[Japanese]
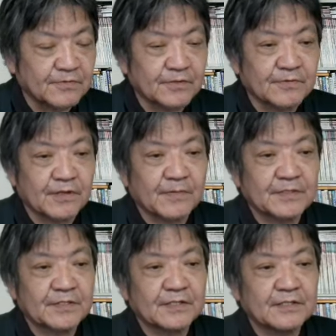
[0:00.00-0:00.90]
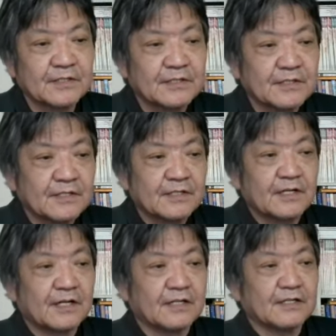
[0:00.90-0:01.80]
うところでございまして。
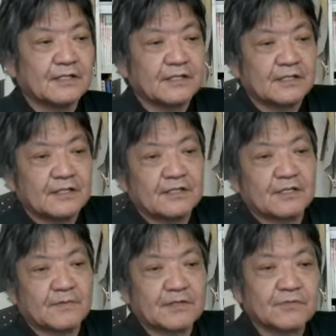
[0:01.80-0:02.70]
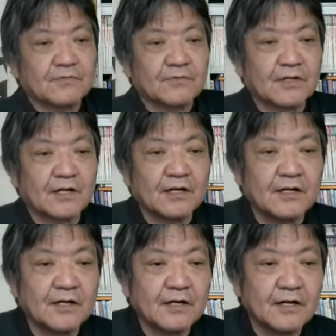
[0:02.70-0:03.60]
はい、えー、行きましょう
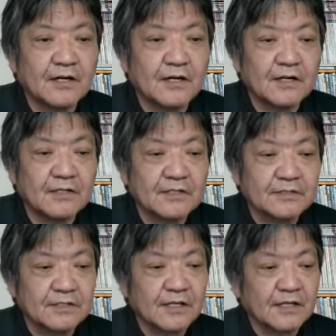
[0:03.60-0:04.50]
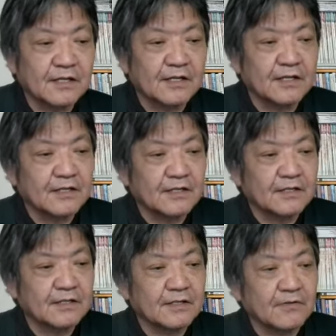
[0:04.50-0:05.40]
か。あですね、
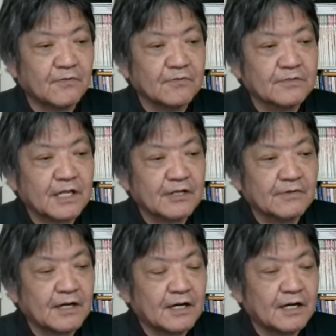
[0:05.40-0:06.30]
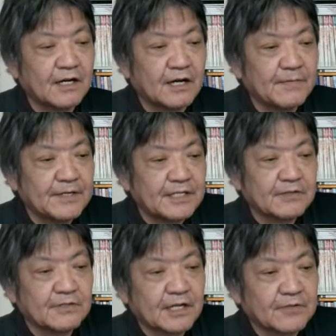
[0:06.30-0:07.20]
えー、本題はアメリカ
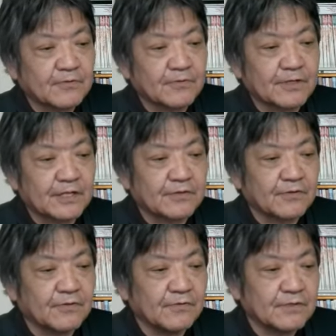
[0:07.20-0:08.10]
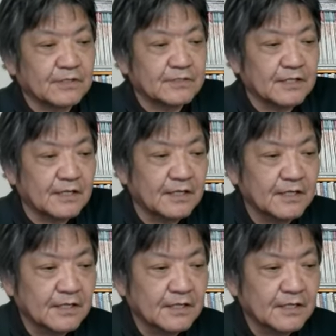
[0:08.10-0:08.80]
の大統領選挙ですね。